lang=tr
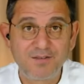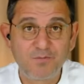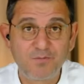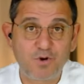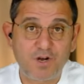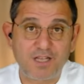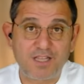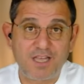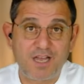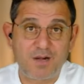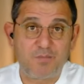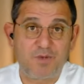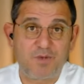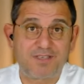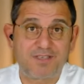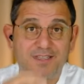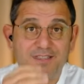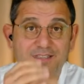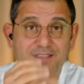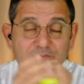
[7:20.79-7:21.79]
Bu kadar
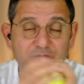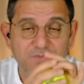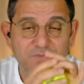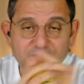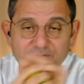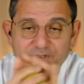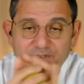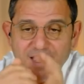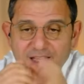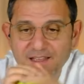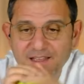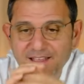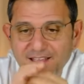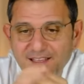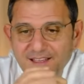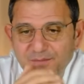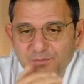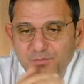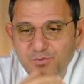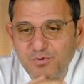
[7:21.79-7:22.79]
basit ve
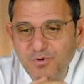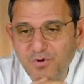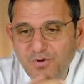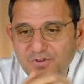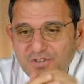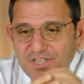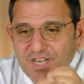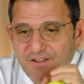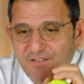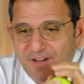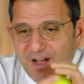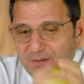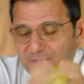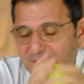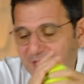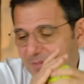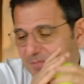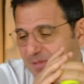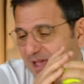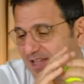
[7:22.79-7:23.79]
bu sorunun
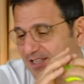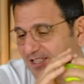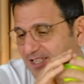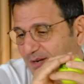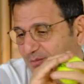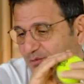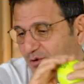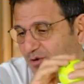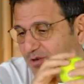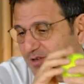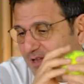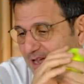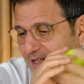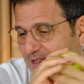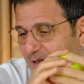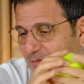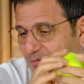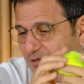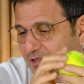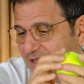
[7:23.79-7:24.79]
cevabı da bence bu.
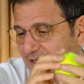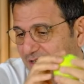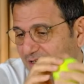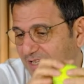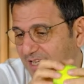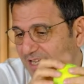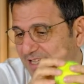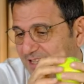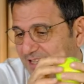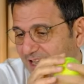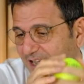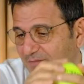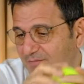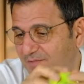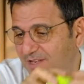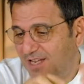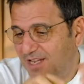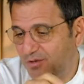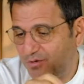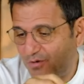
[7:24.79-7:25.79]
Anlamıştır diye
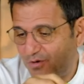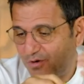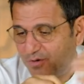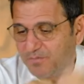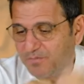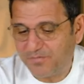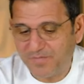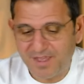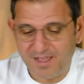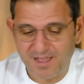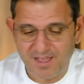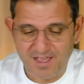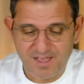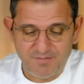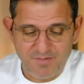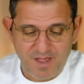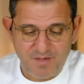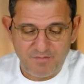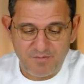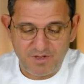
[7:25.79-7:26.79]
tahmin ediyorum ee,
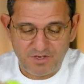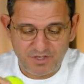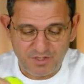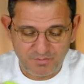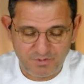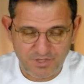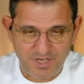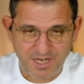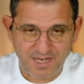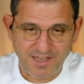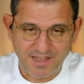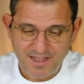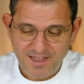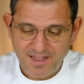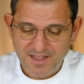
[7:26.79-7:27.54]
Mehmet Şimşek.